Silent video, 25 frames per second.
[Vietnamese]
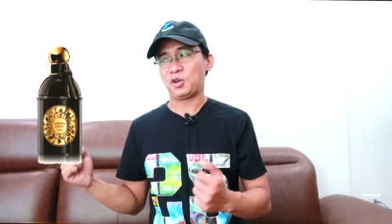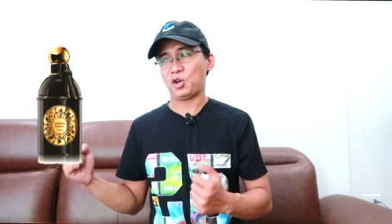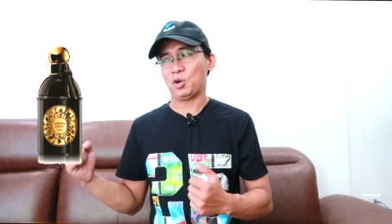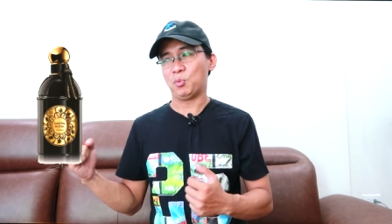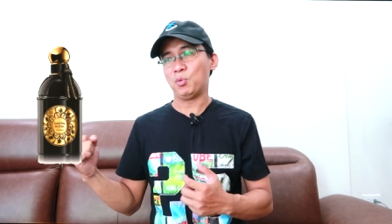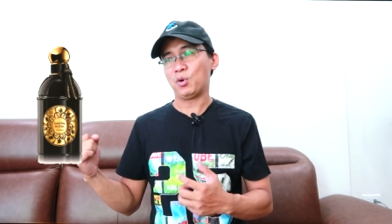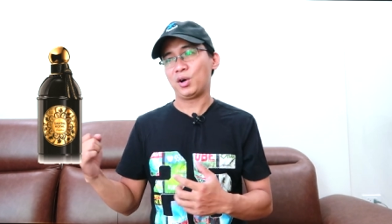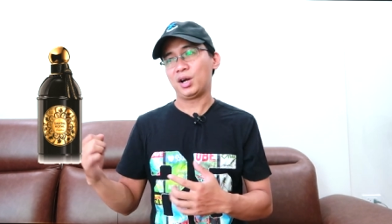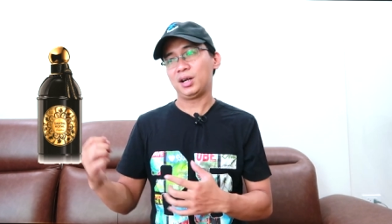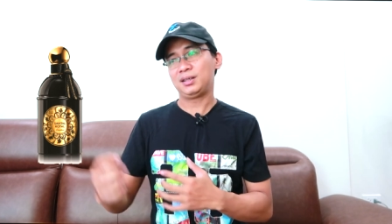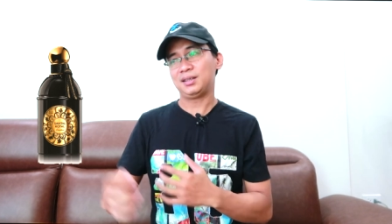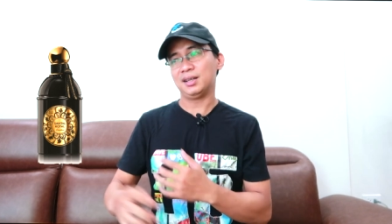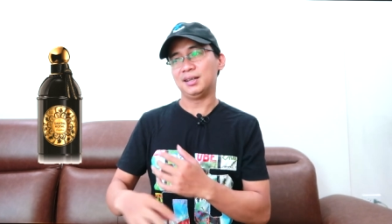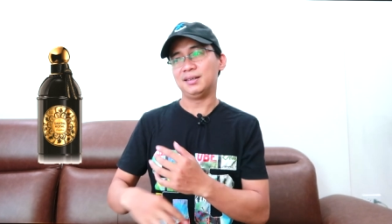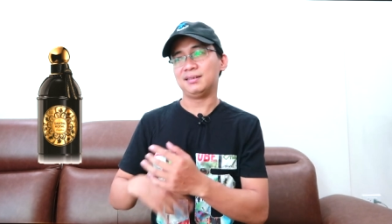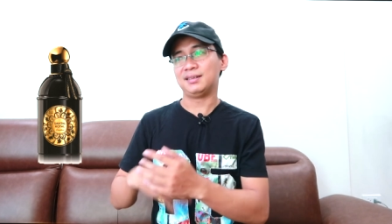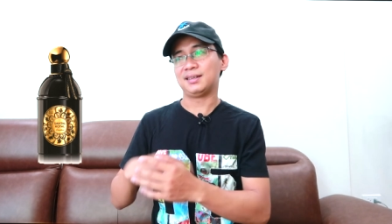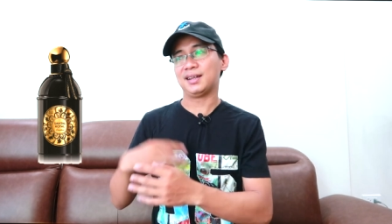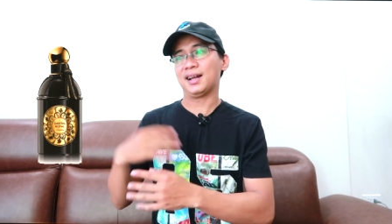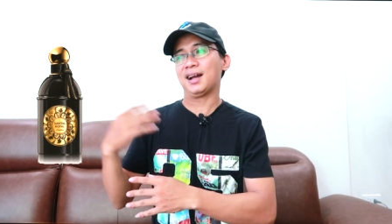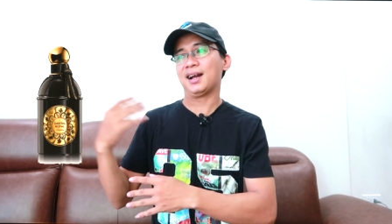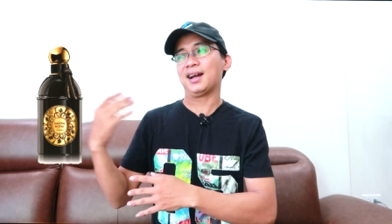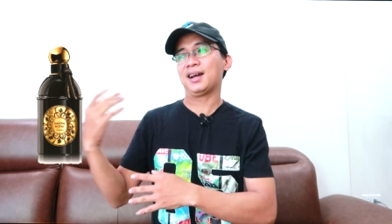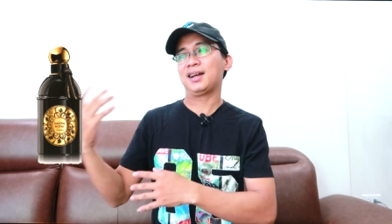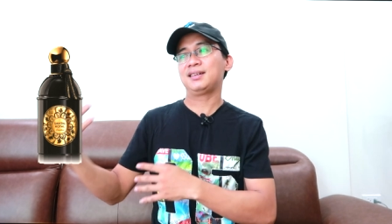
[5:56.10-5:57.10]
có một cái
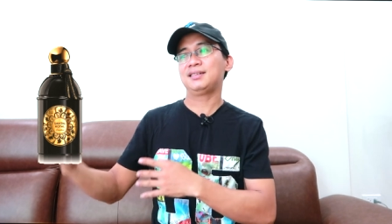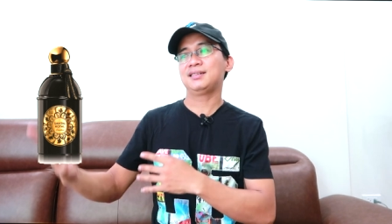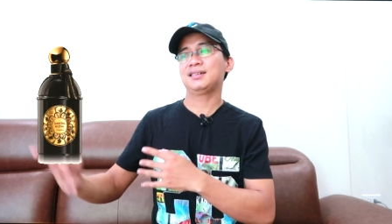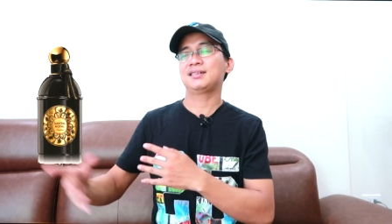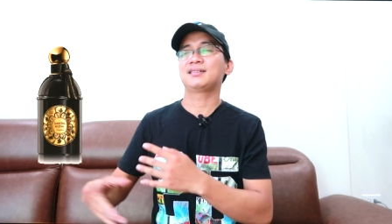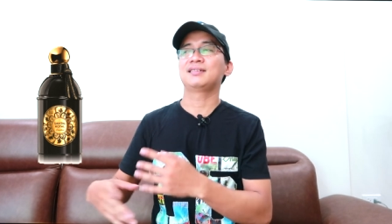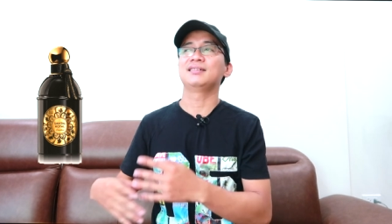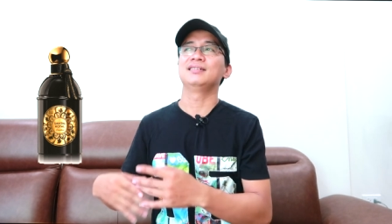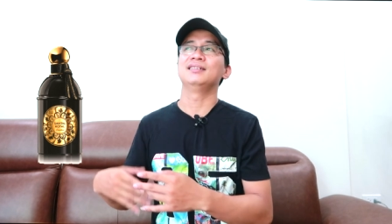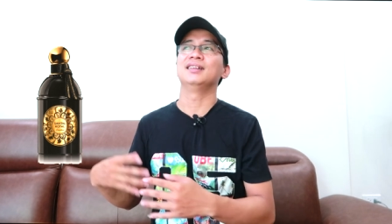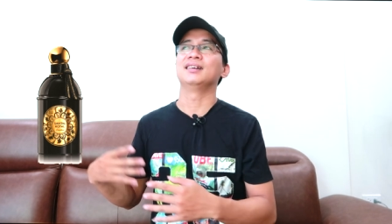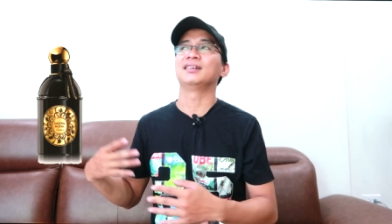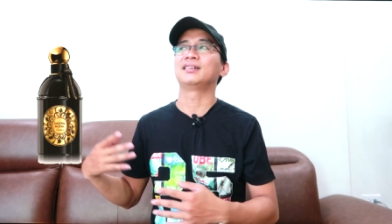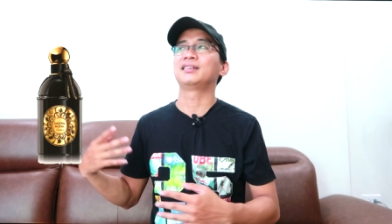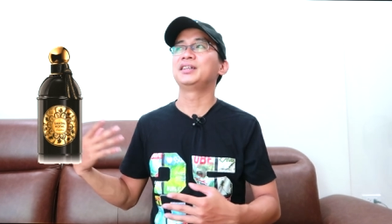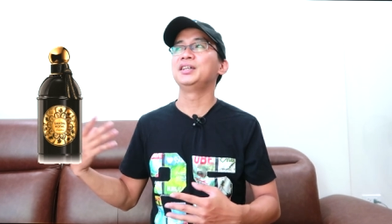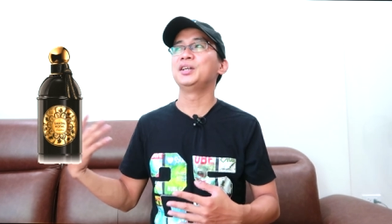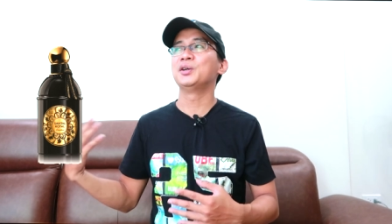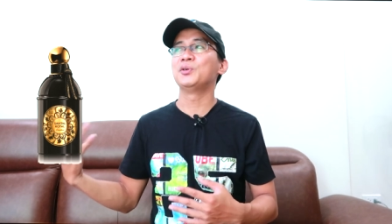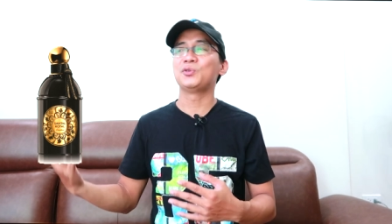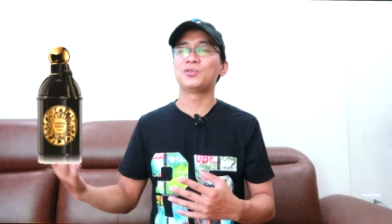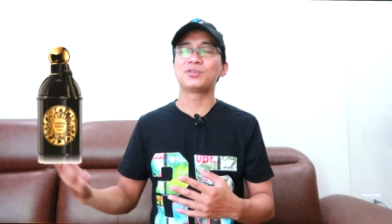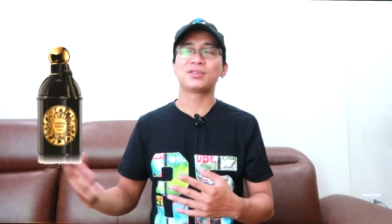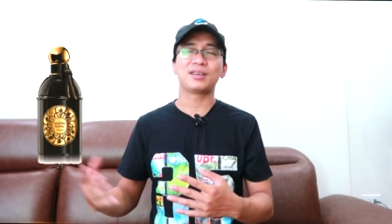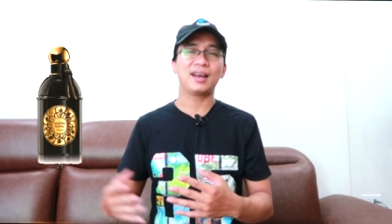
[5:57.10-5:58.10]
thần thái rất là
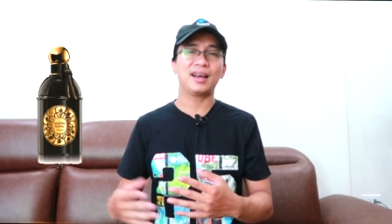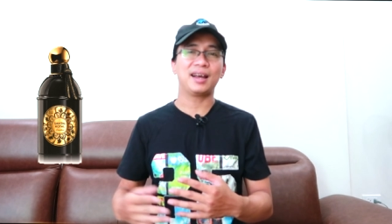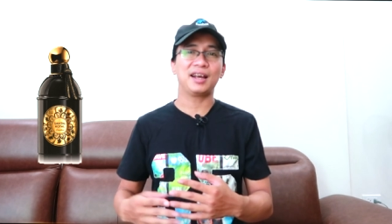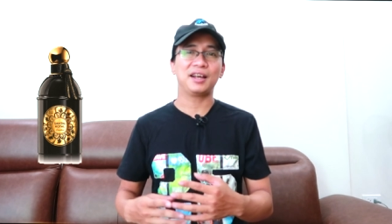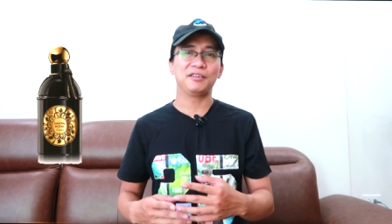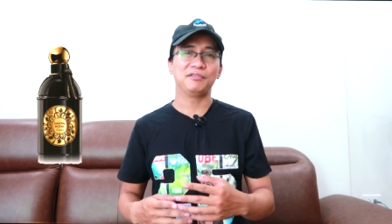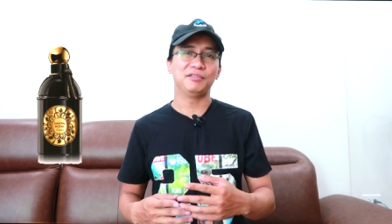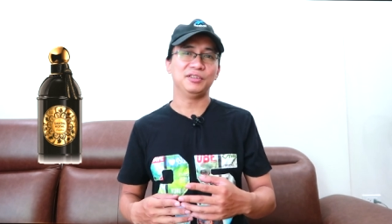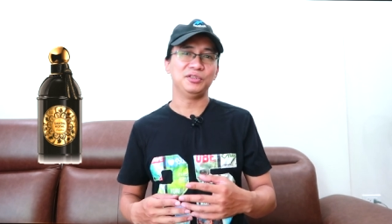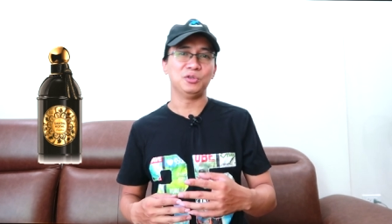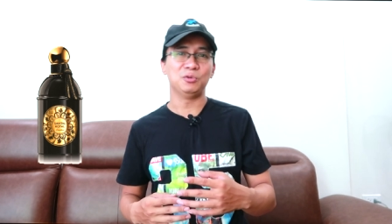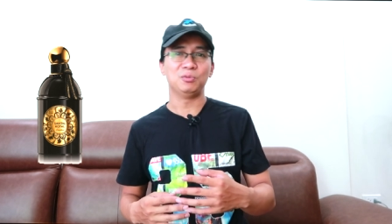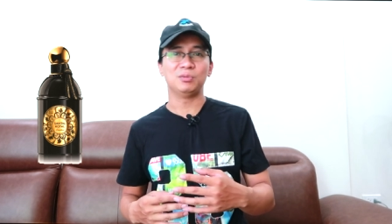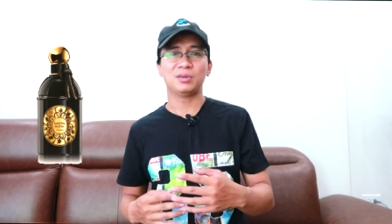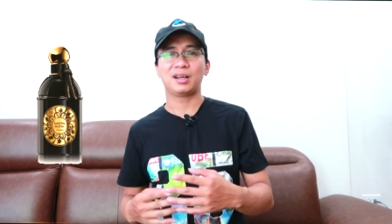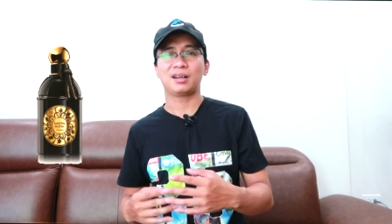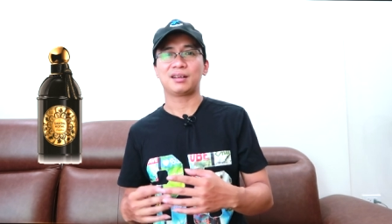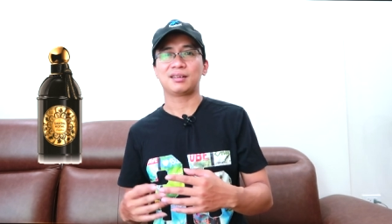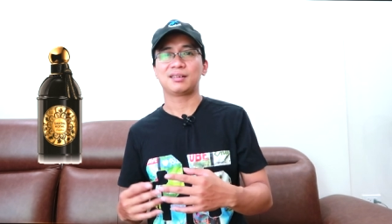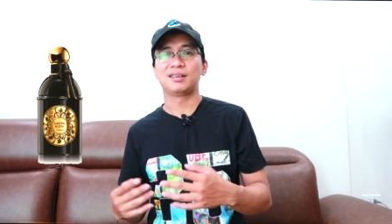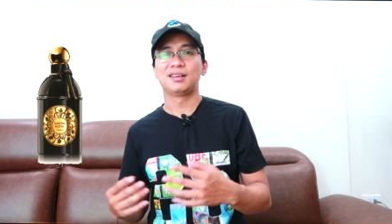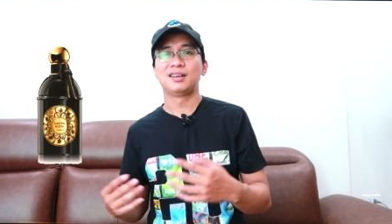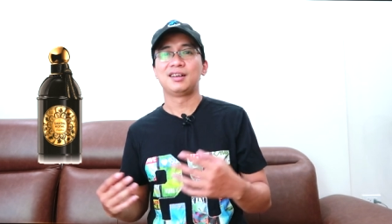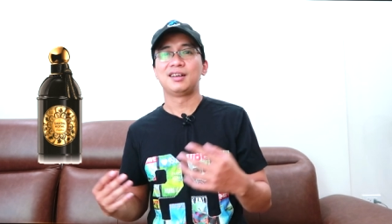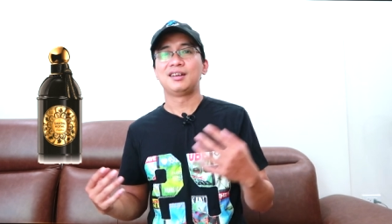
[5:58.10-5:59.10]
kiêu xa và chúng
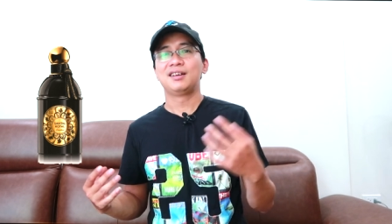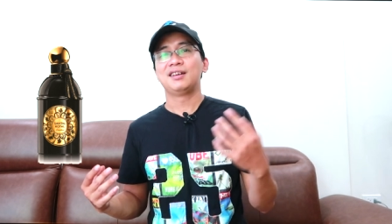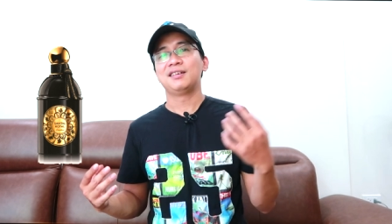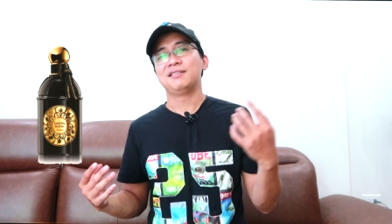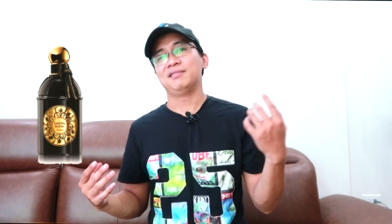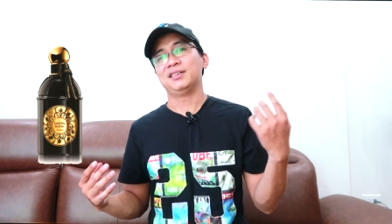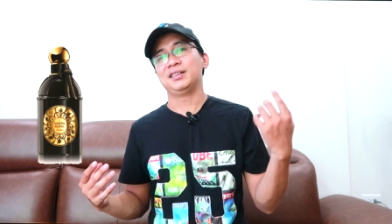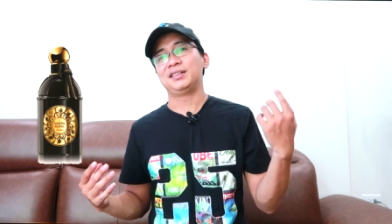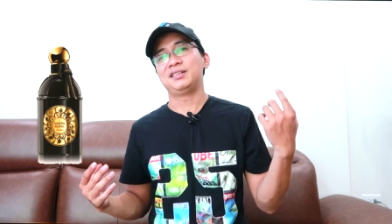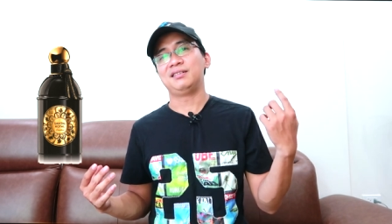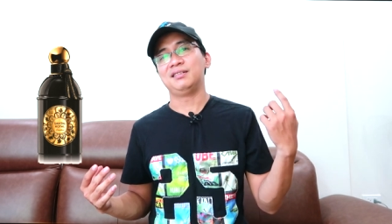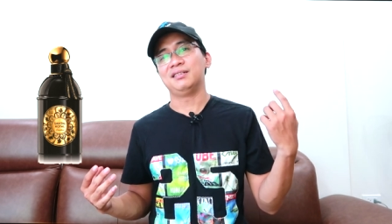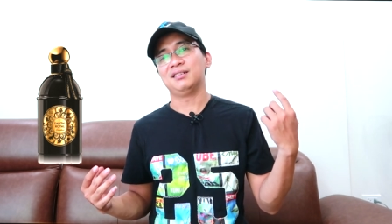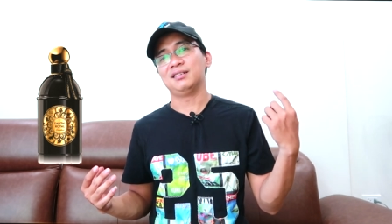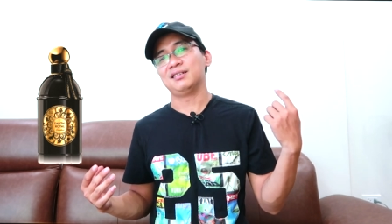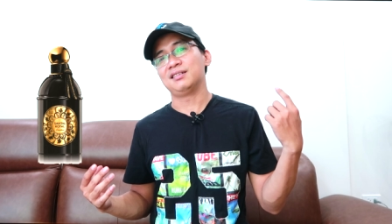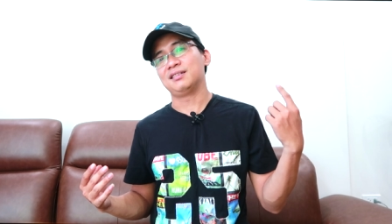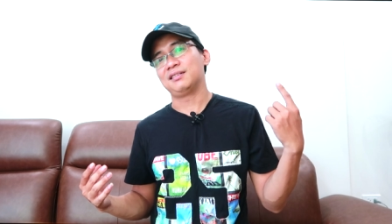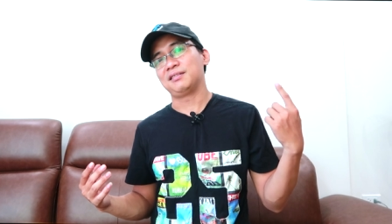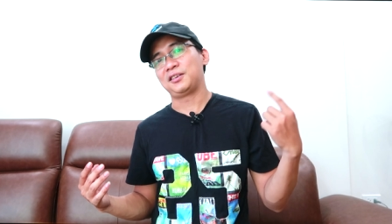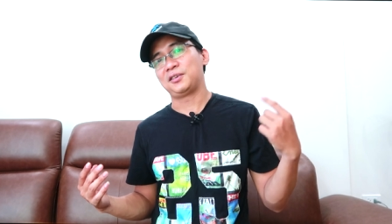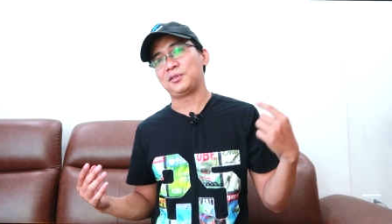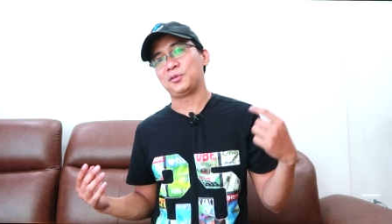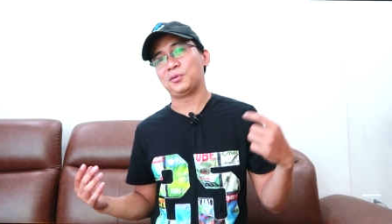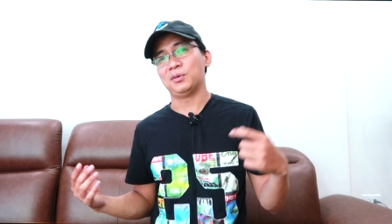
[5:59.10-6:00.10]
ta và
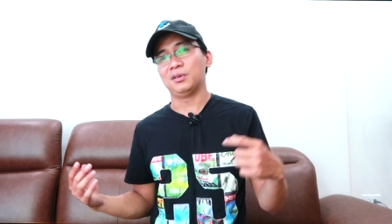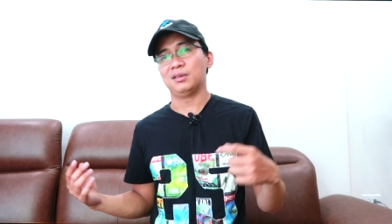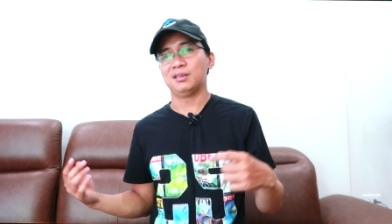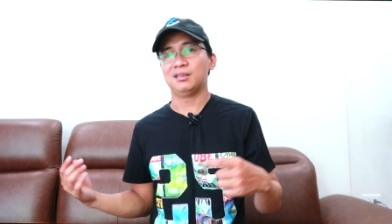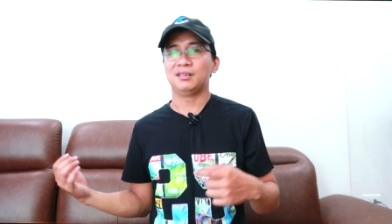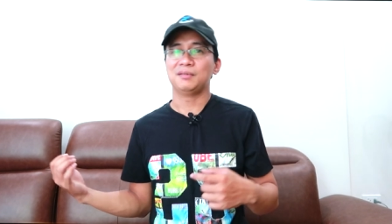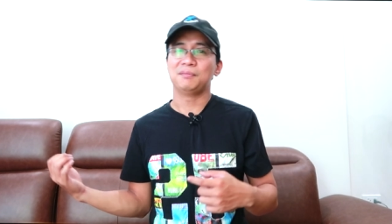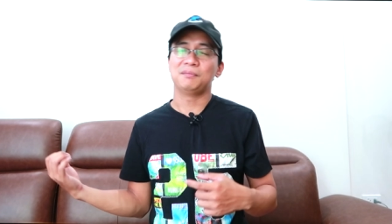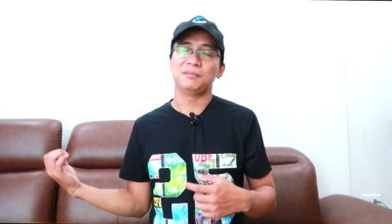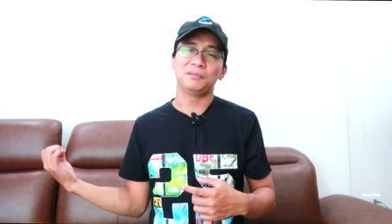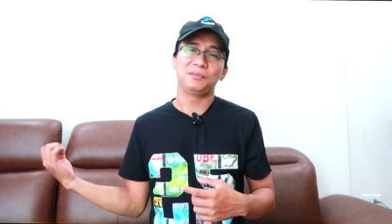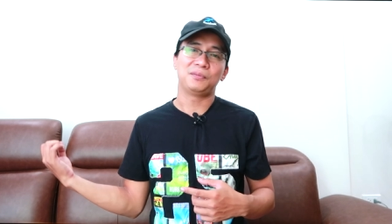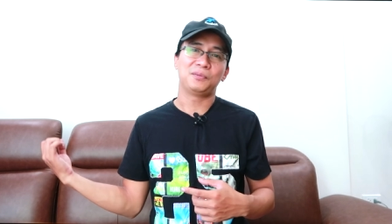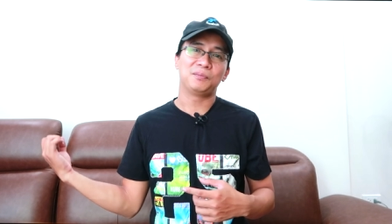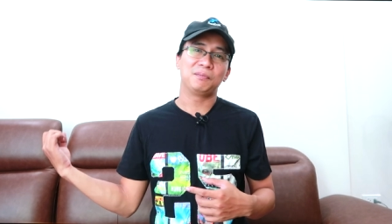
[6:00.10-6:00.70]
uh,